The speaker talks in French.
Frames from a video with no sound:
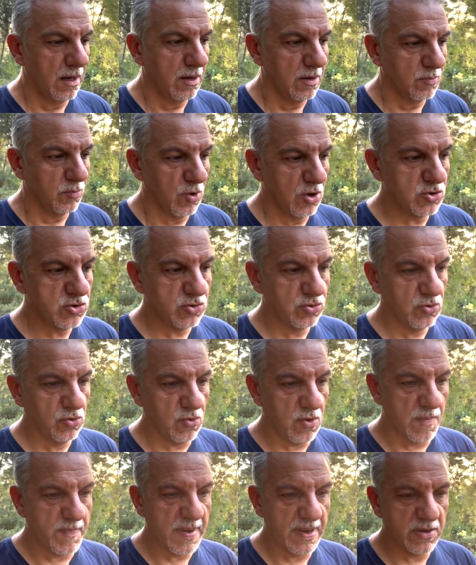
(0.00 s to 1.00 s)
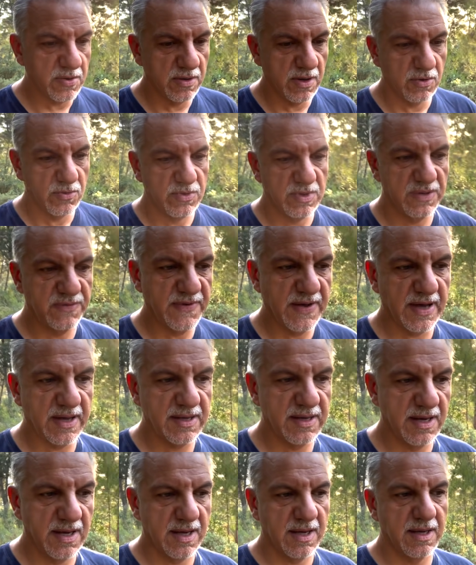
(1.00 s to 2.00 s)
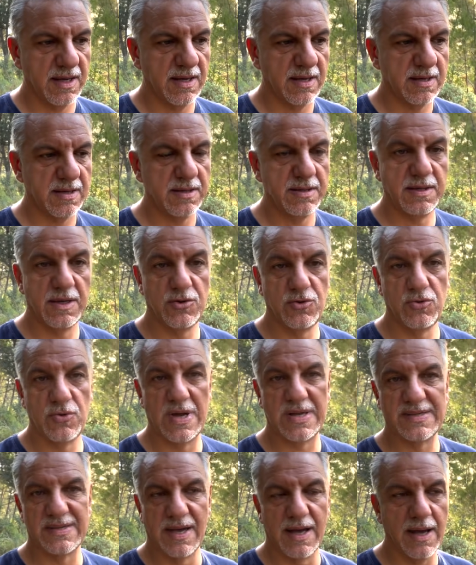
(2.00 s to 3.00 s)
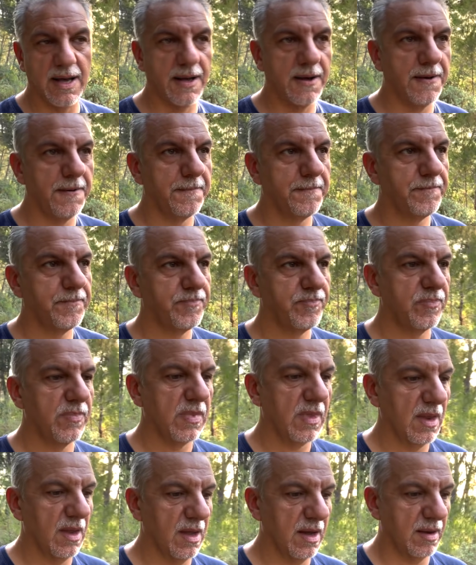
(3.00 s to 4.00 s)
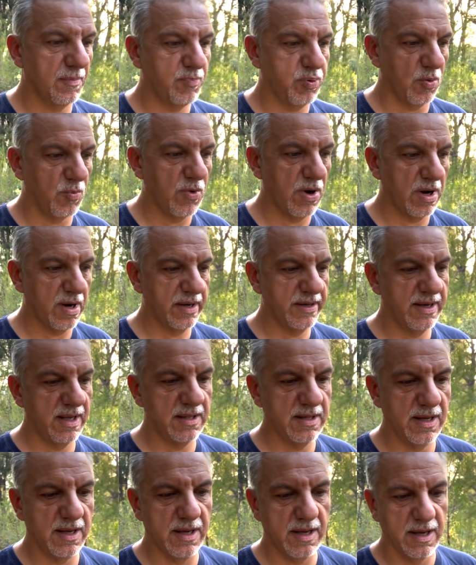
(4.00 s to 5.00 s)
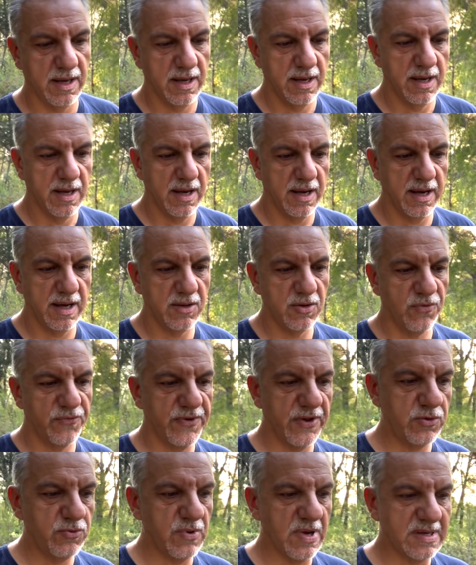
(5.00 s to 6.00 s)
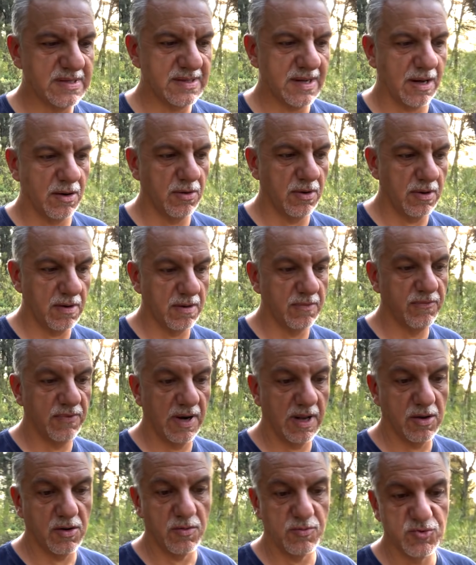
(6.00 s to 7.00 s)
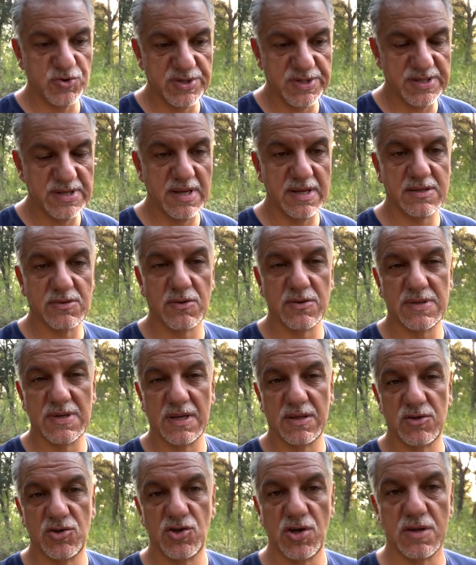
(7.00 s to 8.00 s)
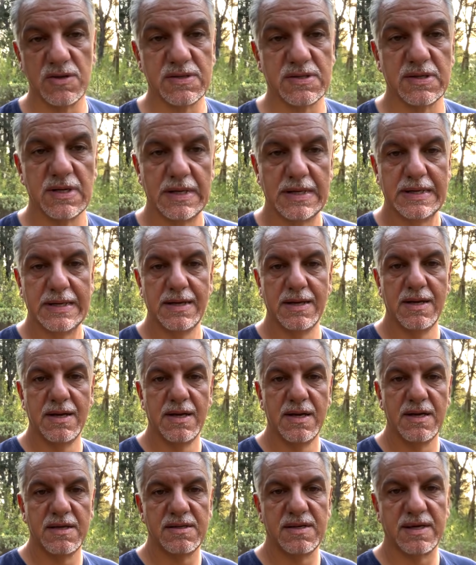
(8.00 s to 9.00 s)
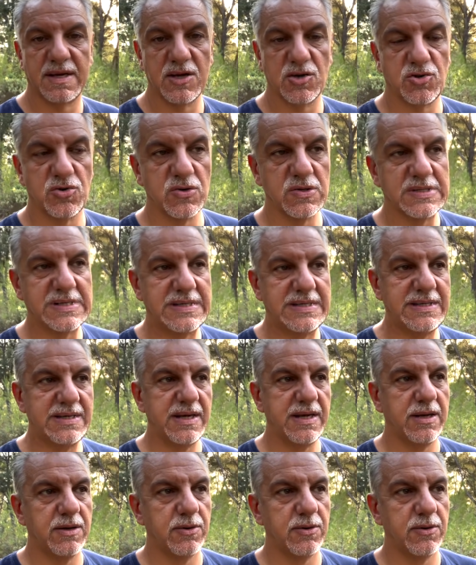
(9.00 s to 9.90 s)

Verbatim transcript: Moi, je ne crois pas que dans l'univers, il y, ait, du hasard. Pour moi, rien, ne fait du hasard. Alors, voilà, comme je disais, est-ce que cette chance, c'est quelque chose qui est...